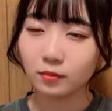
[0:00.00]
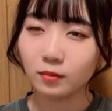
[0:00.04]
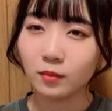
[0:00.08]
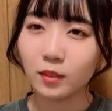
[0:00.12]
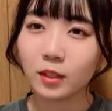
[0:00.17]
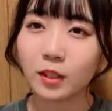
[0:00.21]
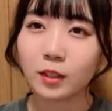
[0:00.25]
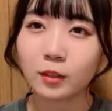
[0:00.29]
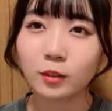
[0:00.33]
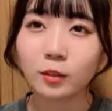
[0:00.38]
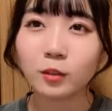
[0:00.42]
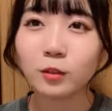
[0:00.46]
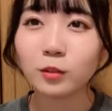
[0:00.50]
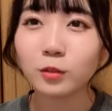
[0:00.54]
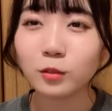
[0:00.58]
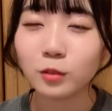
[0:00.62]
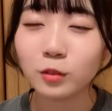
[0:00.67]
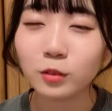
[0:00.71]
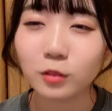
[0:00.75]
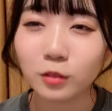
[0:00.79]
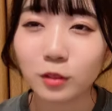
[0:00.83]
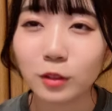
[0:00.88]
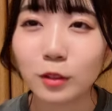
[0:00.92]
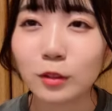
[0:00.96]
野球の
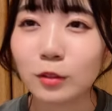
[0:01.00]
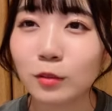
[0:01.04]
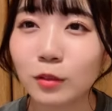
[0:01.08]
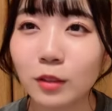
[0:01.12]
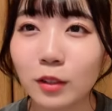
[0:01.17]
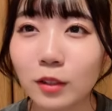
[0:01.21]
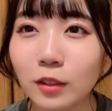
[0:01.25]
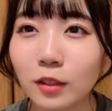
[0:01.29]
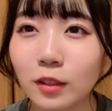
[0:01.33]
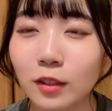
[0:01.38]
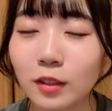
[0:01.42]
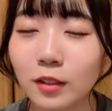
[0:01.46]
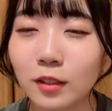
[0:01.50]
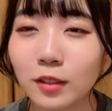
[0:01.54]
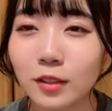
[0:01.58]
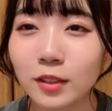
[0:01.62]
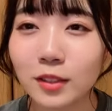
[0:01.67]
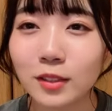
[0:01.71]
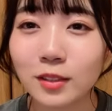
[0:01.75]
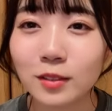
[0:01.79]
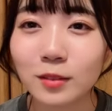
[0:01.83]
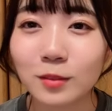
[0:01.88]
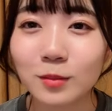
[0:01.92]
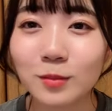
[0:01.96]
ルール全然わかんないで
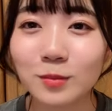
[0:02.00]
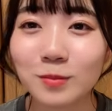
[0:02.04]
す